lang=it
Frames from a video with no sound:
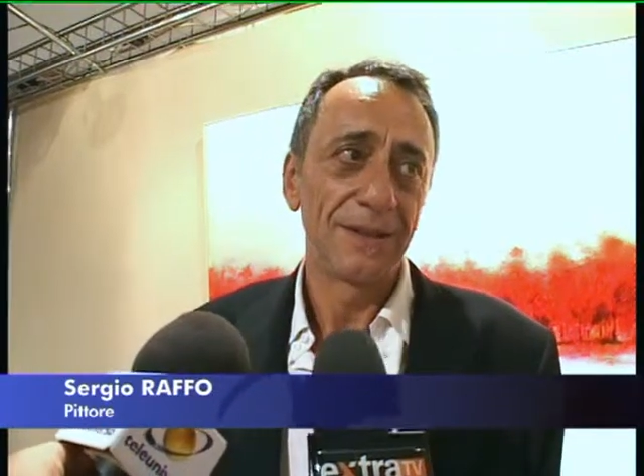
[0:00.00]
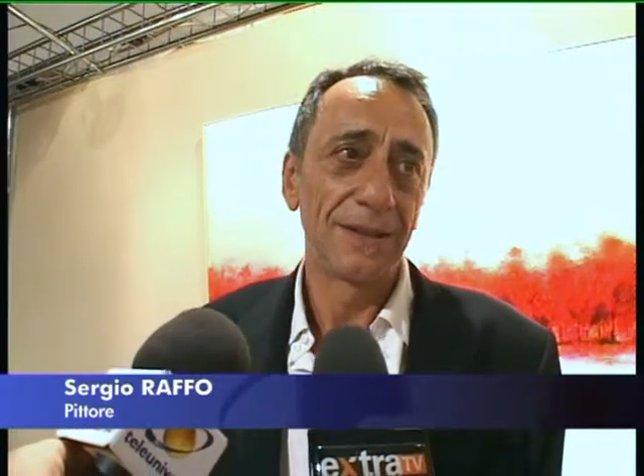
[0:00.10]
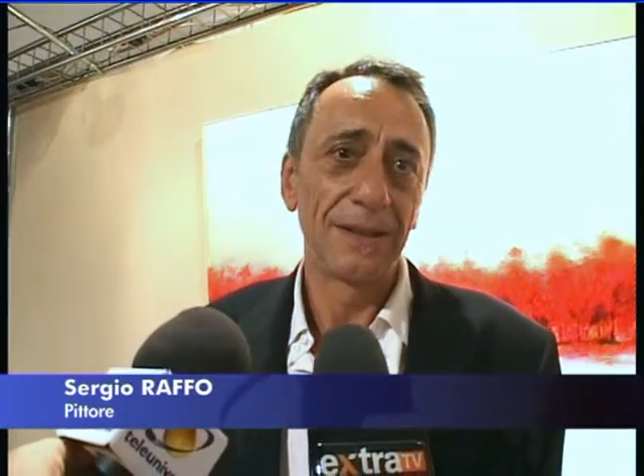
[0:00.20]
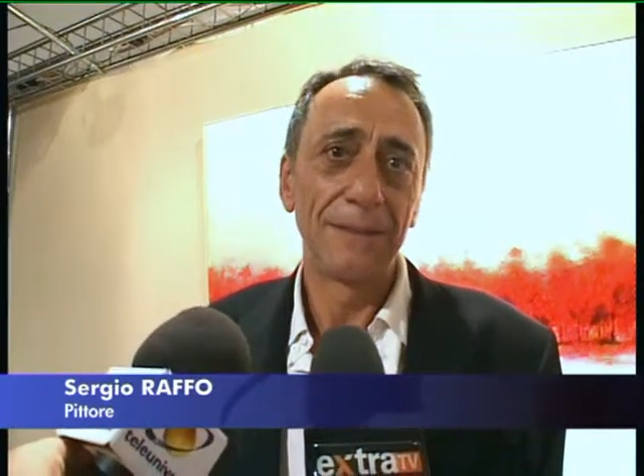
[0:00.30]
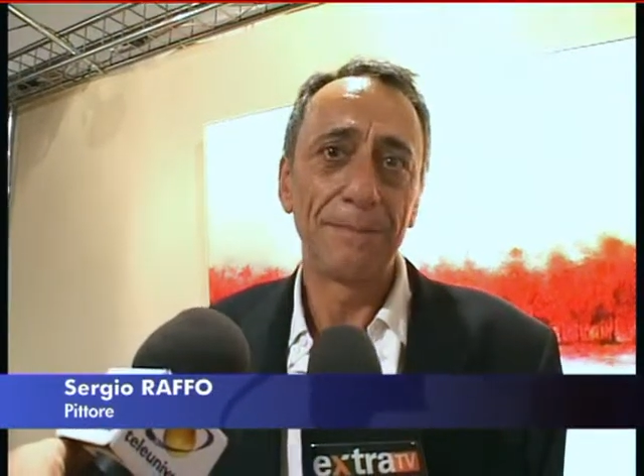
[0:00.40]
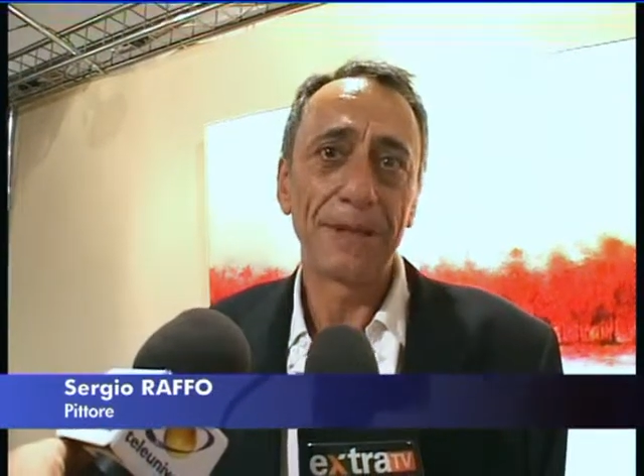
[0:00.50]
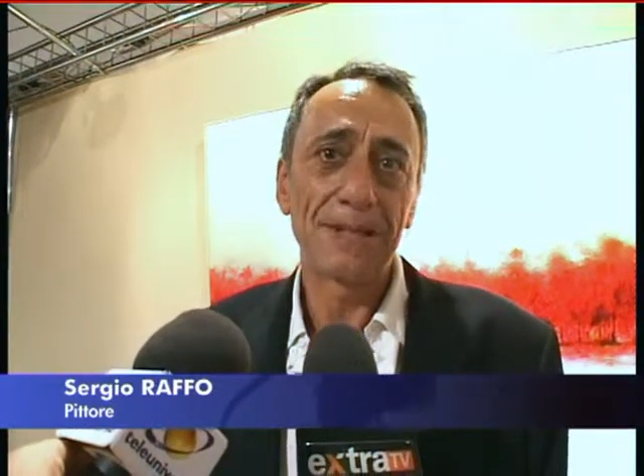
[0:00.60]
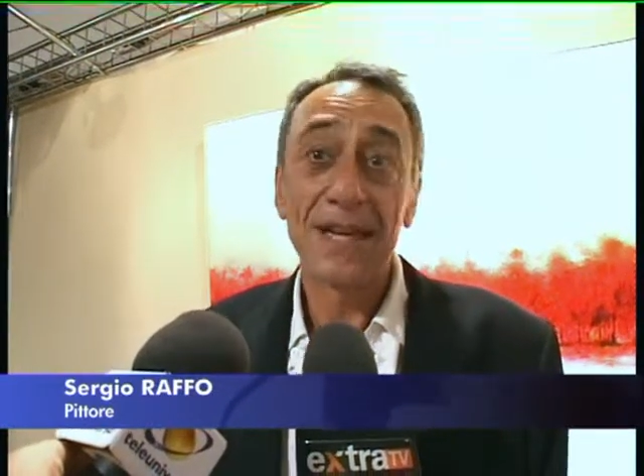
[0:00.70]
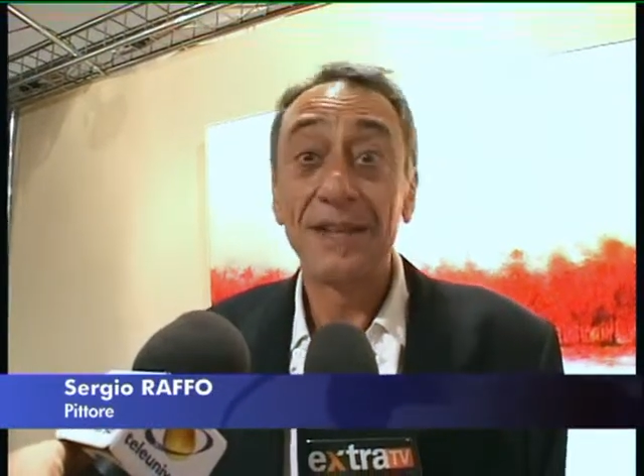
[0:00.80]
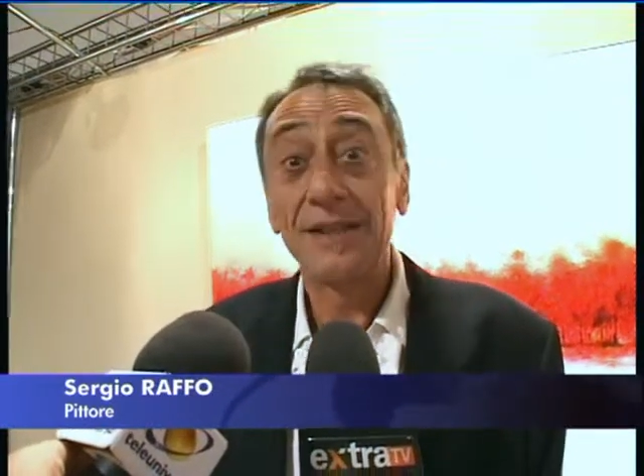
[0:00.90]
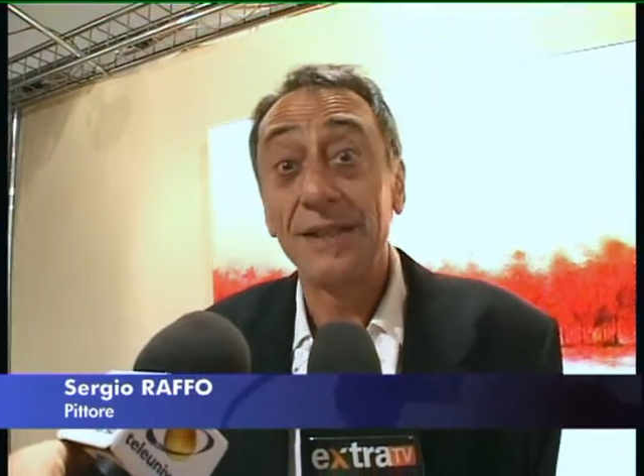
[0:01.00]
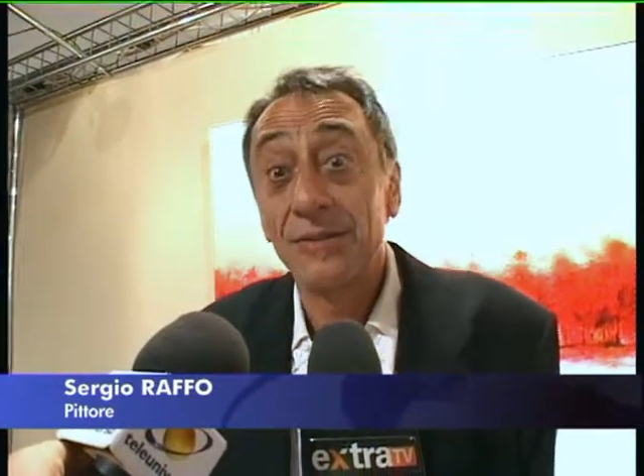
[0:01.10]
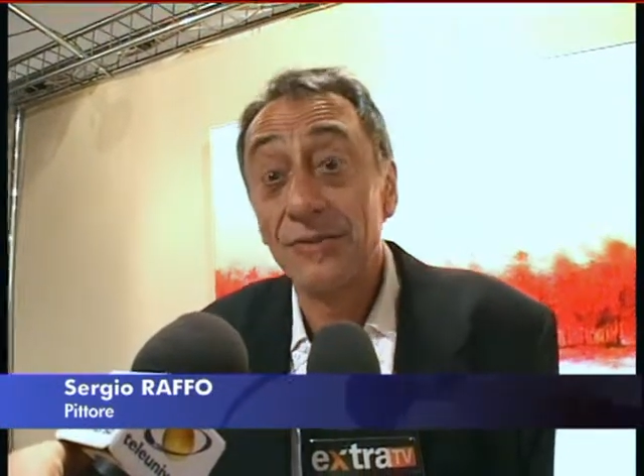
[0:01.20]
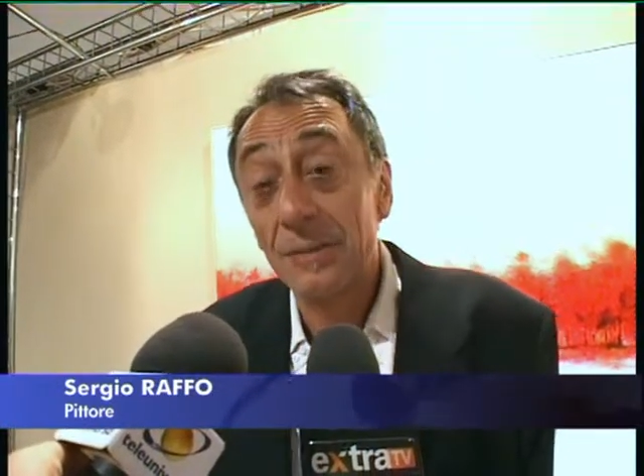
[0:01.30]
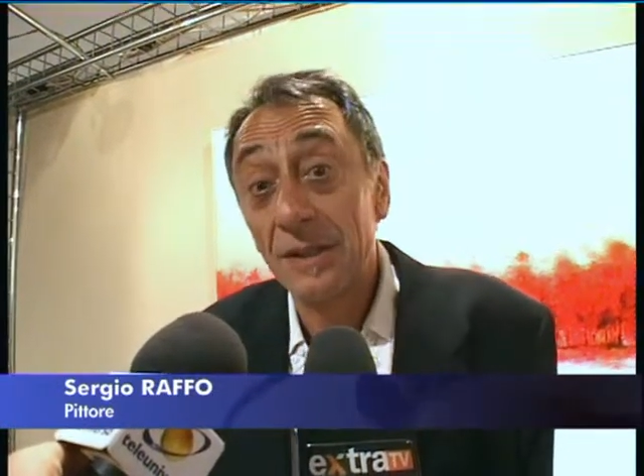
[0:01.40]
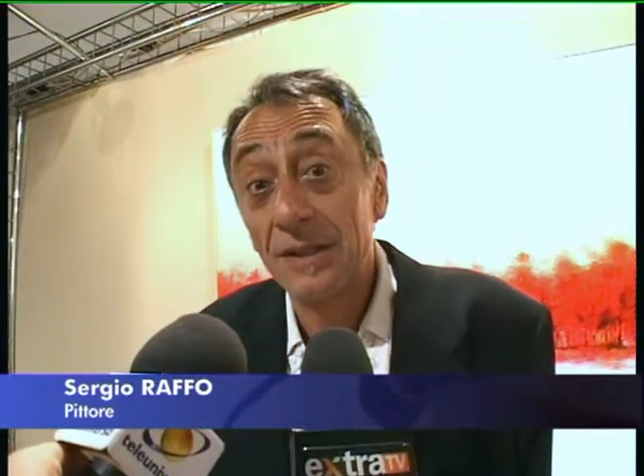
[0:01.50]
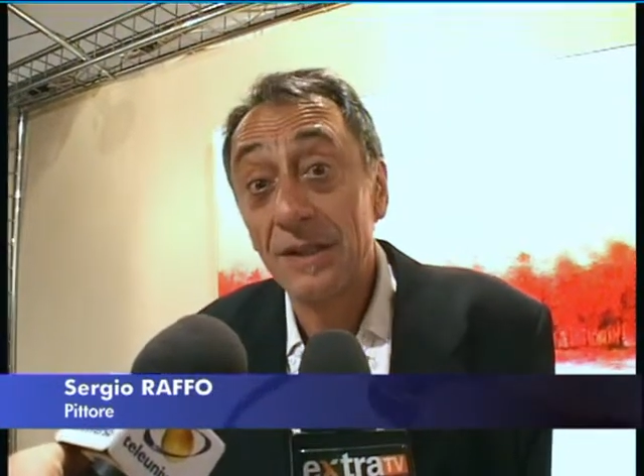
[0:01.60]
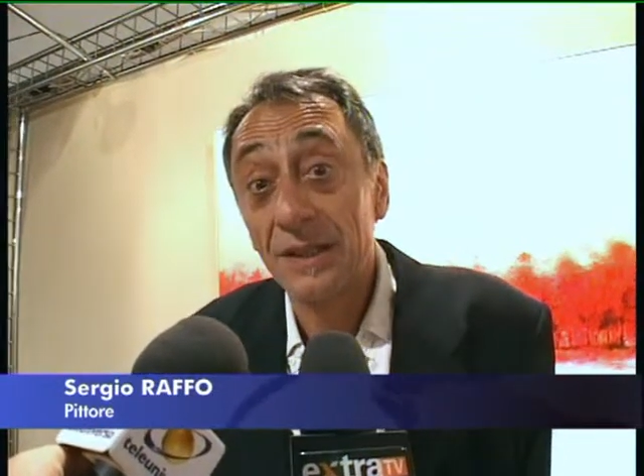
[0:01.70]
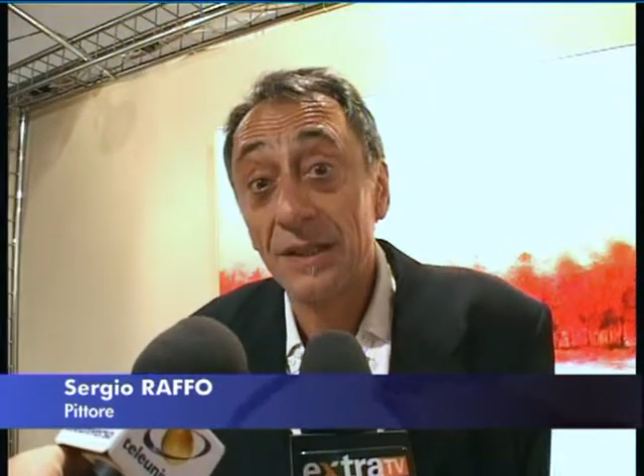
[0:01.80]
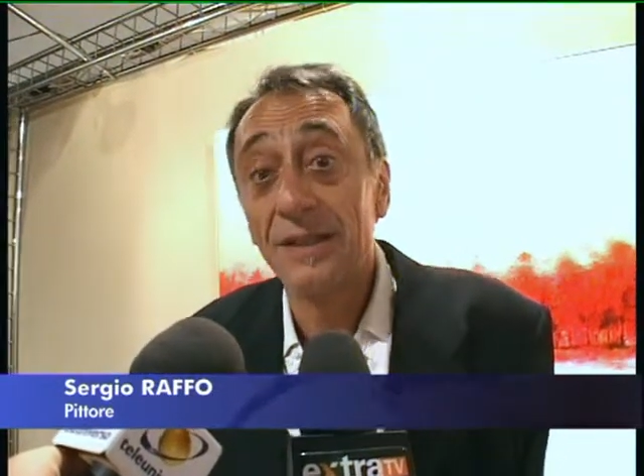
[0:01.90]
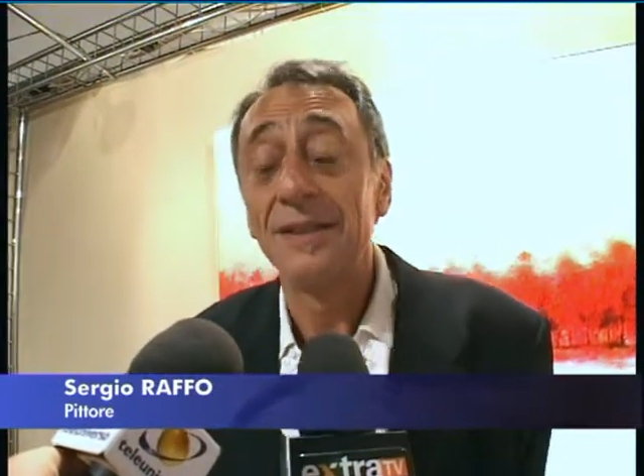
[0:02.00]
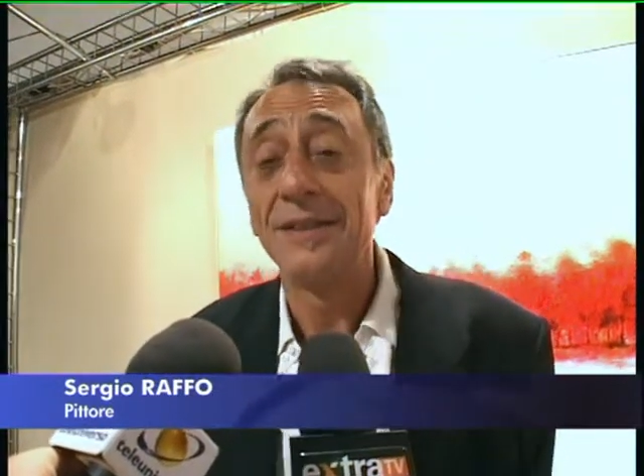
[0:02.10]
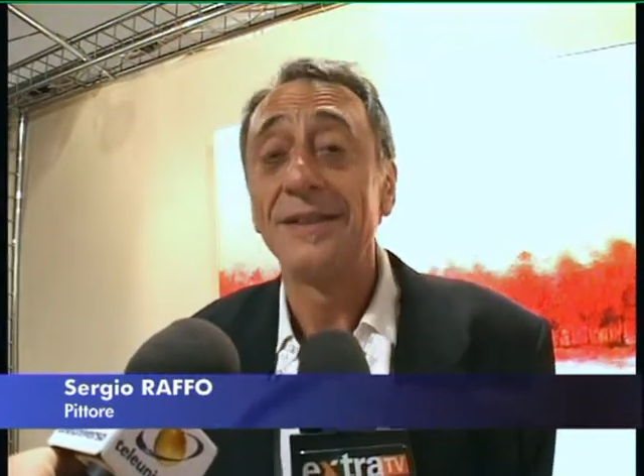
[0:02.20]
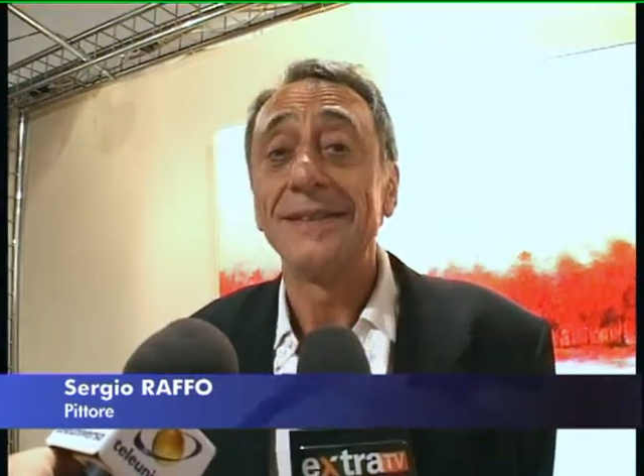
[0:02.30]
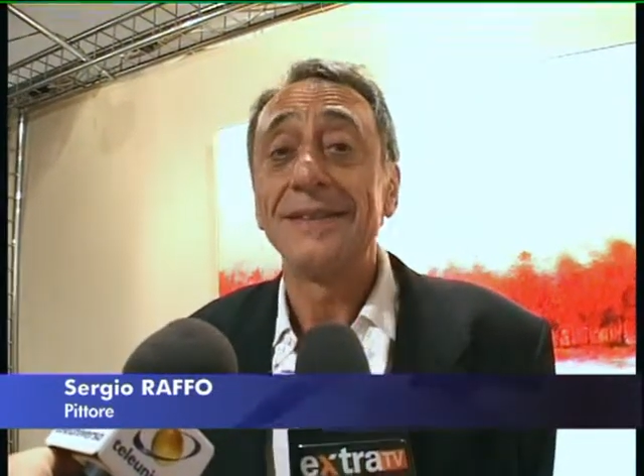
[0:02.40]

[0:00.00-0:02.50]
il presente ovviamente